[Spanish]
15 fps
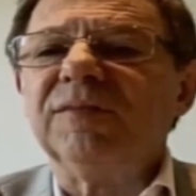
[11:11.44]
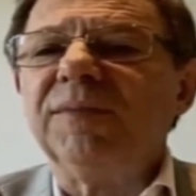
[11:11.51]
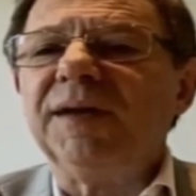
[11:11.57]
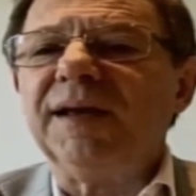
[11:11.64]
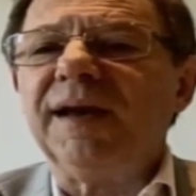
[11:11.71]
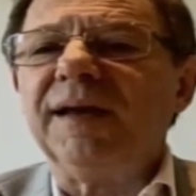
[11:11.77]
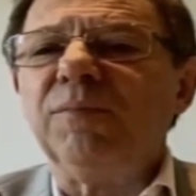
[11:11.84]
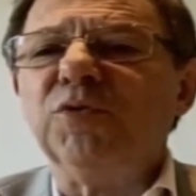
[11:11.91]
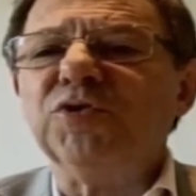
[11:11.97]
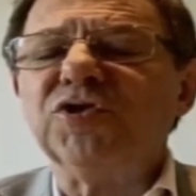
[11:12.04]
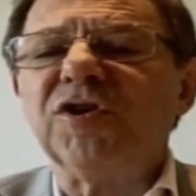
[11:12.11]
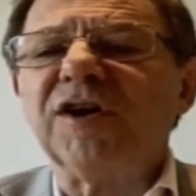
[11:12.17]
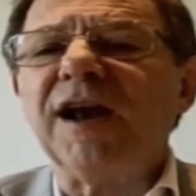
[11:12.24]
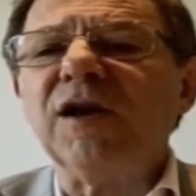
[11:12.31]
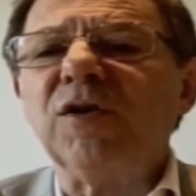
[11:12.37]
hay muchos
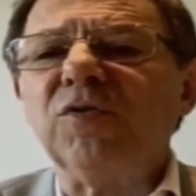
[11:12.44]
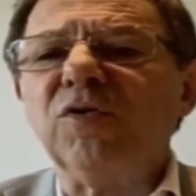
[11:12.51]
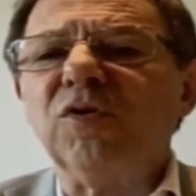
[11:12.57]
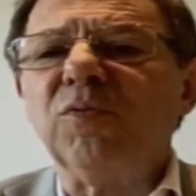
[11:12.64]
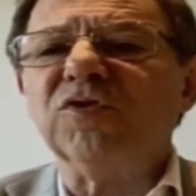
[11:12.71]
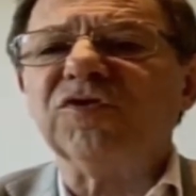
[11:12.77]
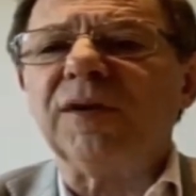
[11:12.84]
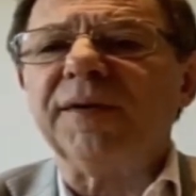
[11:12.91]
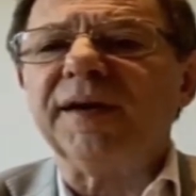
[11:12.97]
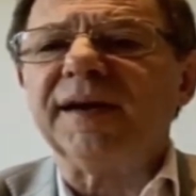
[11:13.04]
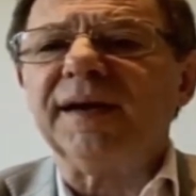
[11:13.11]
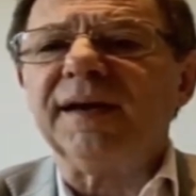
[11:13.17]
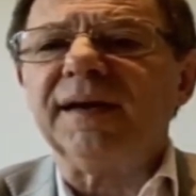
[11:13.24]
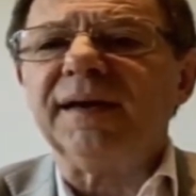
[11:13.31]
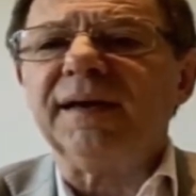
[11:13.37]
cálculos, vos sabés
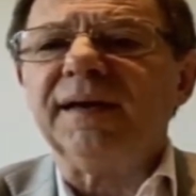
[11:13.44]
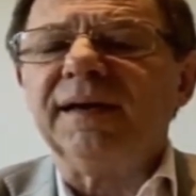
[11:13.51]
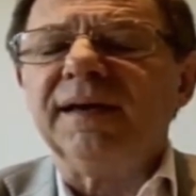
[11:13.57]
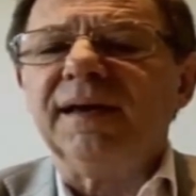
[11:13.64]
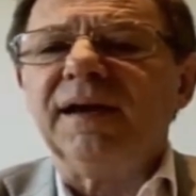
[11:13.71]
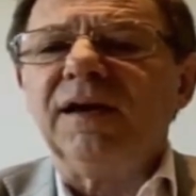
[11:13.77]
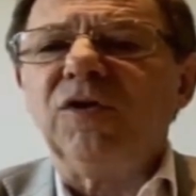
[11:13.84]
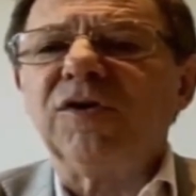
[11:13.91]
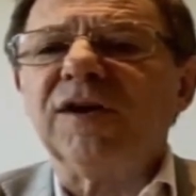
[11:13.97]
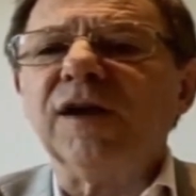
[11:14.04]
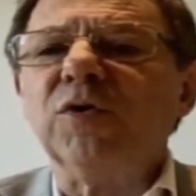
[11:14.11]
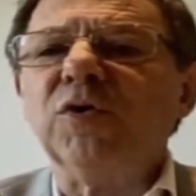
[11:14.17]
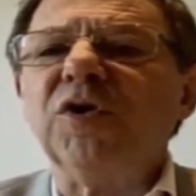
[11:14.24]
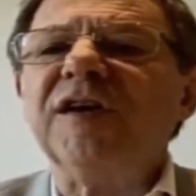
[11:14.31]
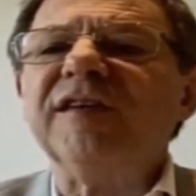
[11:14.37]
que los
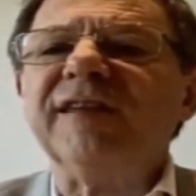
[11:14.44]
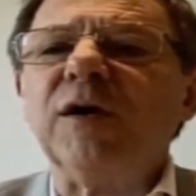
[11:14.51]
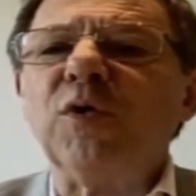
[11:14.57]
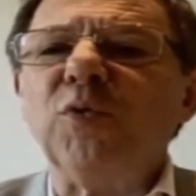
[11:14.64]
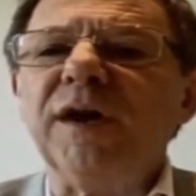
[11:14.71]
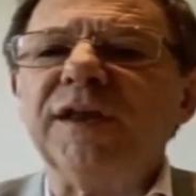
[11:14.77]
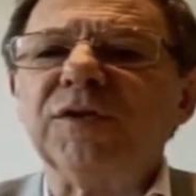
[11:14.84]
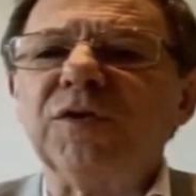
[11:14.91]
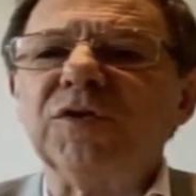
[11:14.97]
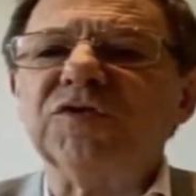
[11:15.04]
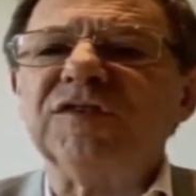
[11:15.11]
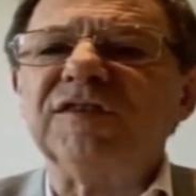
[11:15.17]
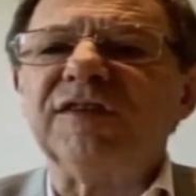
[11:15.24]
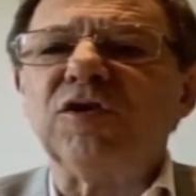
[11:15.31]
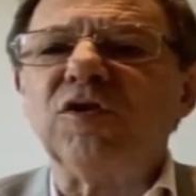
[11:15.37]
cálculos de secuestro, si
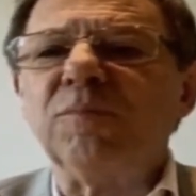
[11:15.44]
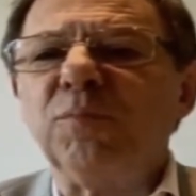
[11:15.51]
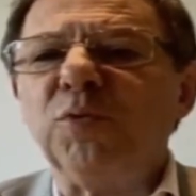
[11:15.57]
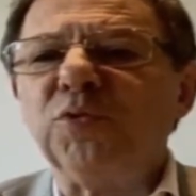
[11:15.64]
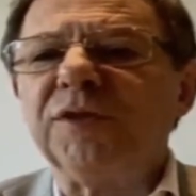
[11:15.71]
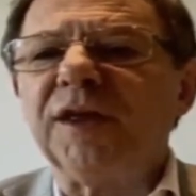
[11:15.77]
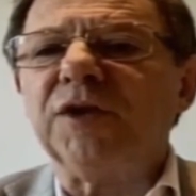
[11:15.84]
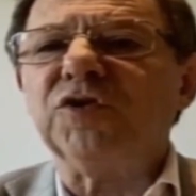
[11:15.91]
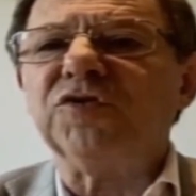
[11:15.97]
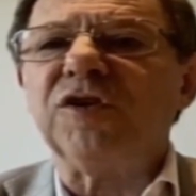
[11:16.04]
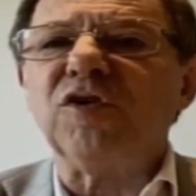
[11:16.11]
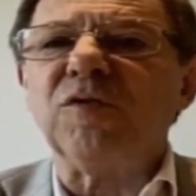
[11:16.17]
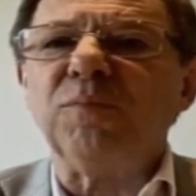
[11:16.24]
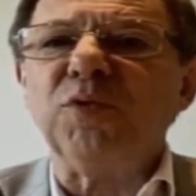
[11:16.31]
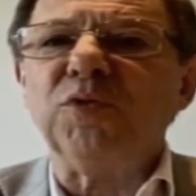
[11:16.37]
se computan, no se
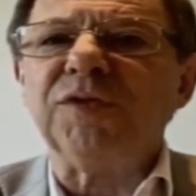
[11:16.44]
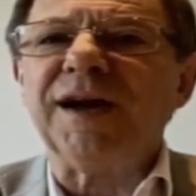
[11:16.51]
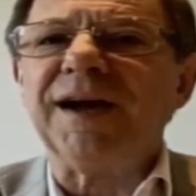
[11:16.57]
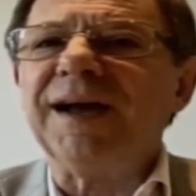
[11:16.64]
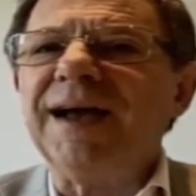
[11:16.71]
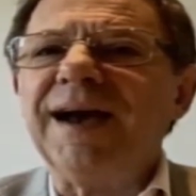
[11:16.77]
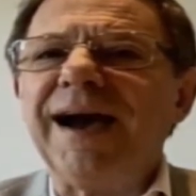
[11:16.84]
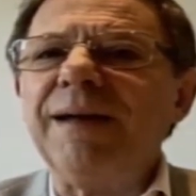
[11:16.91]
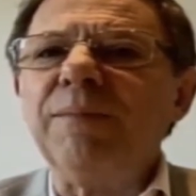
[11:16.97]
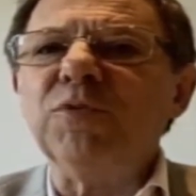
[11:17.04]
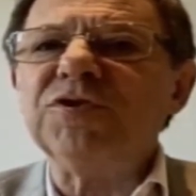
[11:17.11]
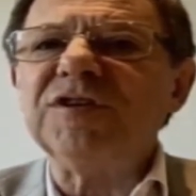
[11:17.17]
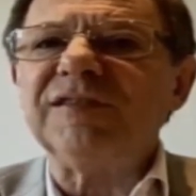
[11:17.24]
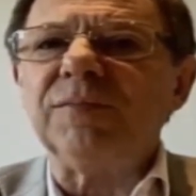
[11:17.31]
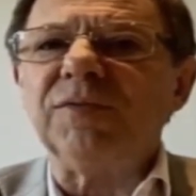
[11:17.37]
computan, hay
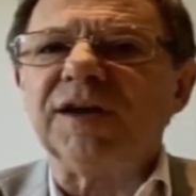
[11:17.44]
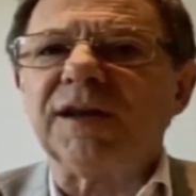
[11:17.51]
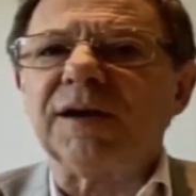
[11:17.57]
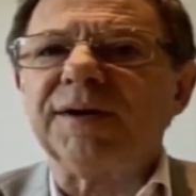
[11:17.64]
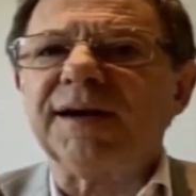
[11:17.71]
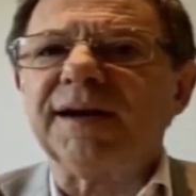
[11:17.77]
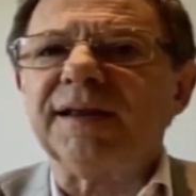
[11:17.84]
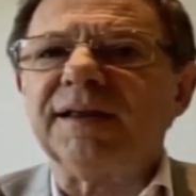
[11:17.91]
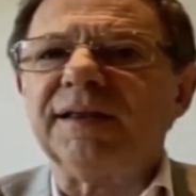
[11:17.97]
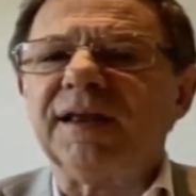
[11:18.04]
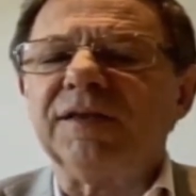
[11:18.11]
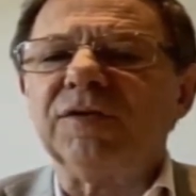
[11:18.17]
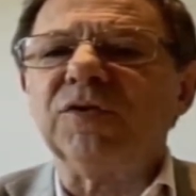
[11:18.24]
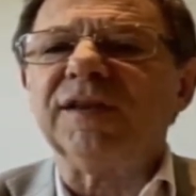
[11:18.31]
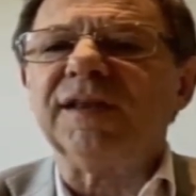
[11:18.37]
muchísimo que trabajar en,
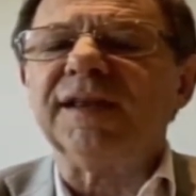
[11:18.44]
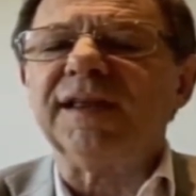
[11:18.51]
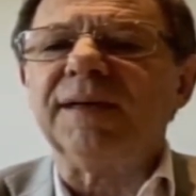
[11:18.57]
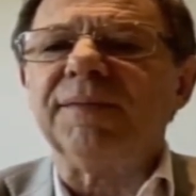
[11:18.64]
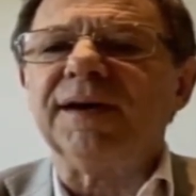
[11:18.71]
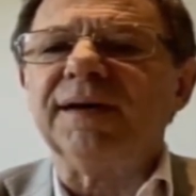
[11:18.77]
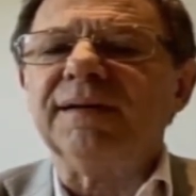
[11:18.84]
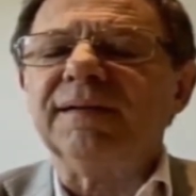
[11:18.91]
todo este tema,